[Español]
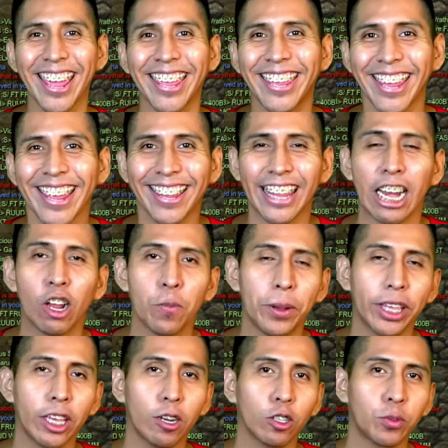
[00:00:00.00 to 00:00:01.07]
¿qué tal
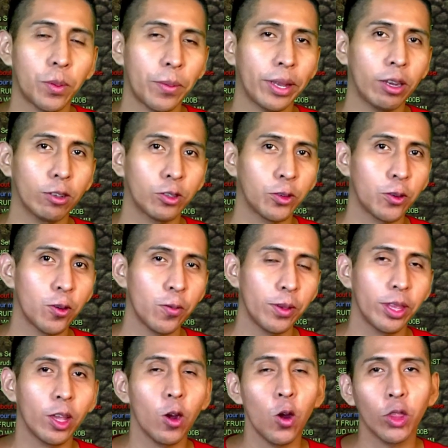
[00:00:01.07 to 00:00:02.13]
compañeros? Bienvenidos a un nuevo
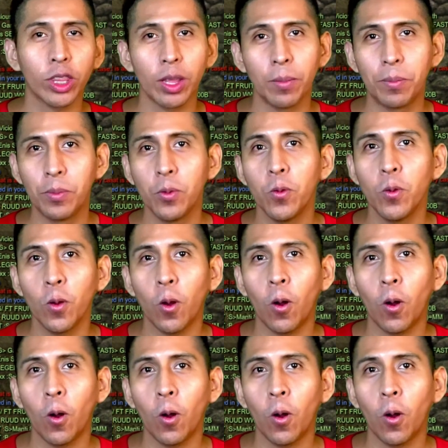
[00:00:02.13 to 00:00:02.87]
video de Moo